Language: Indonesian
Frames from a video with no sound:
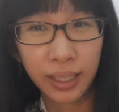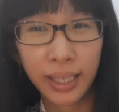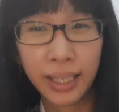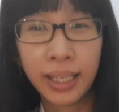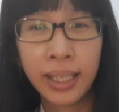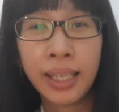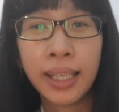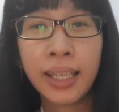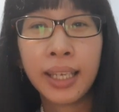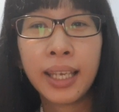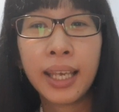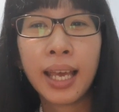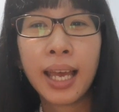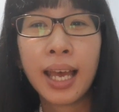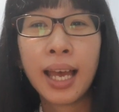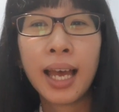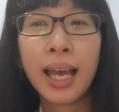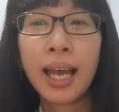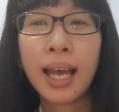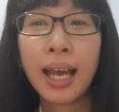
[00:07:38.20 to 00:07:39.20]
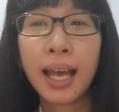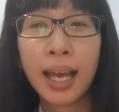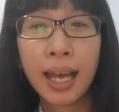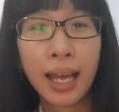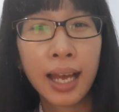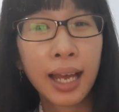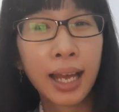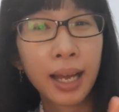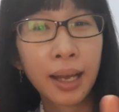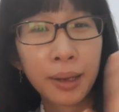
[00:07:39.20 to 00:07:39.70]
Iya
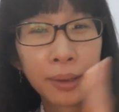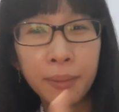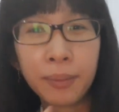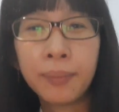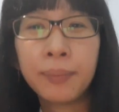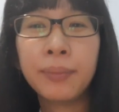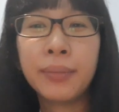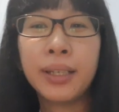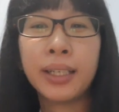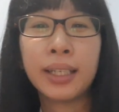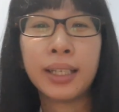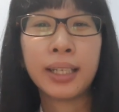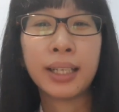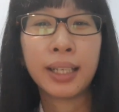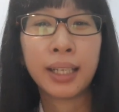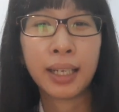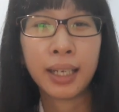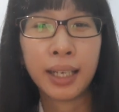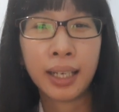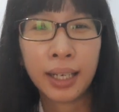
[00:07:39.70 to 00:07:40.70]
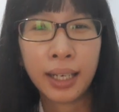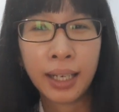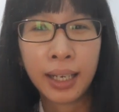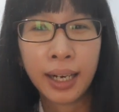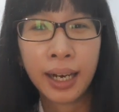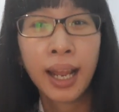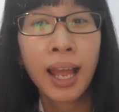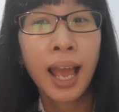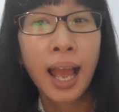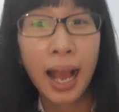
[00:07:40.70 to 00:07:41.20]

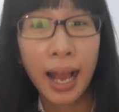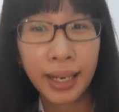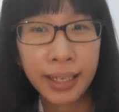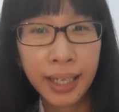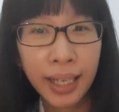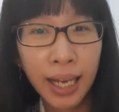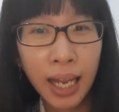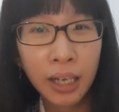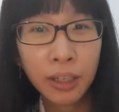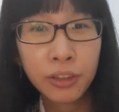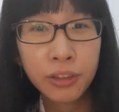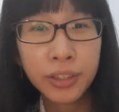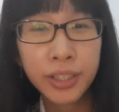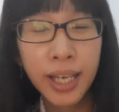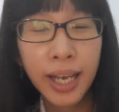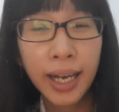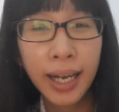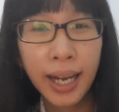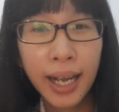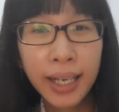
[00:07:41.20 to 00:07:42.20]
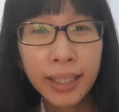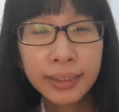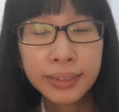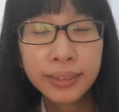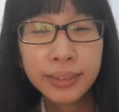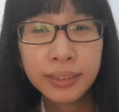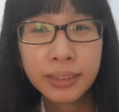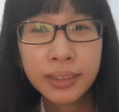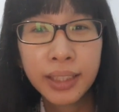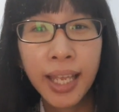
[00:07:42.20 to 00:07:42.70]
benar Ada lagunya kan
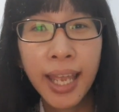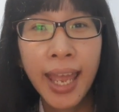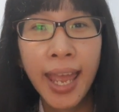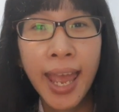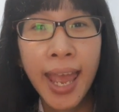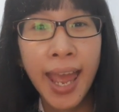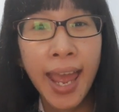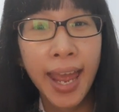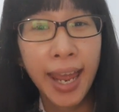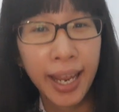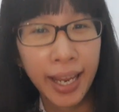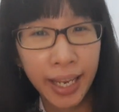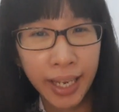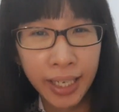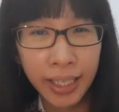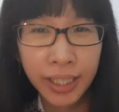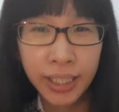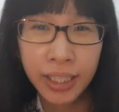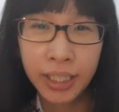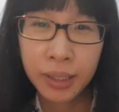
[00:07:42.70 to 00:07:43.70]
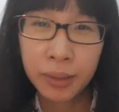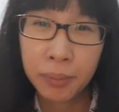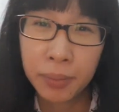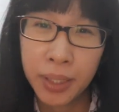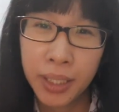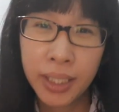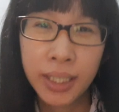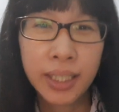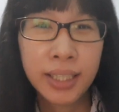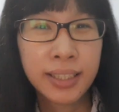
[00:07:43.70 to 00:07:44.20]
A B
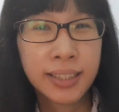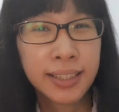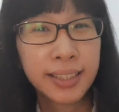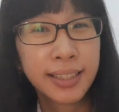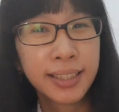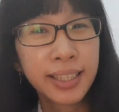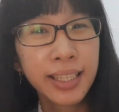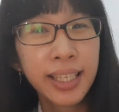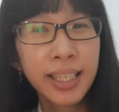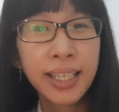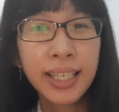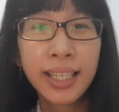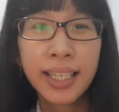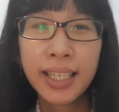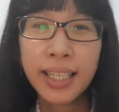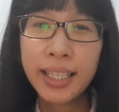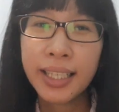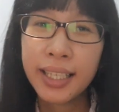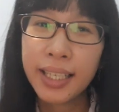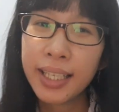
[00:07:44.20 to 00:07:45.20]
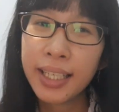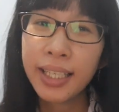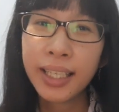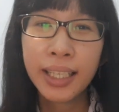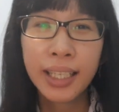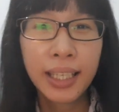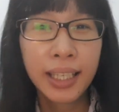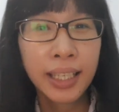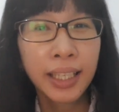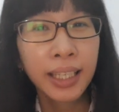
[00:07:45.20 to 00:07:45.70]
C D
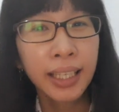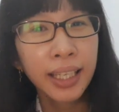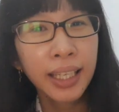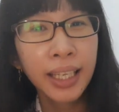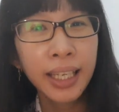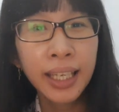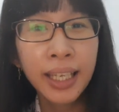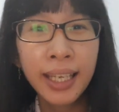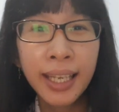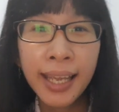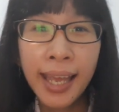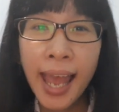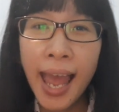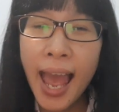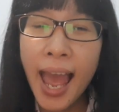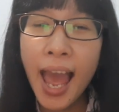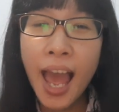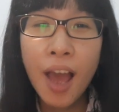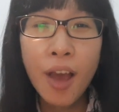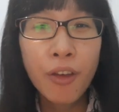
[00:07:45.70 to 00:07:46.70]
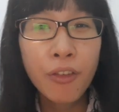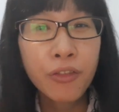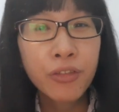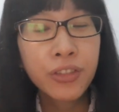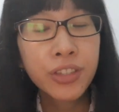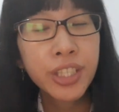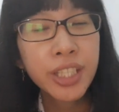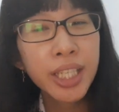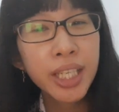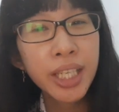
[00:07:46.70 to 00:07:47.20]
E F
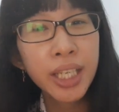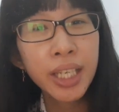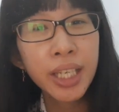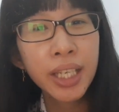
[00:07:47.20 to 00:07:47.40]
G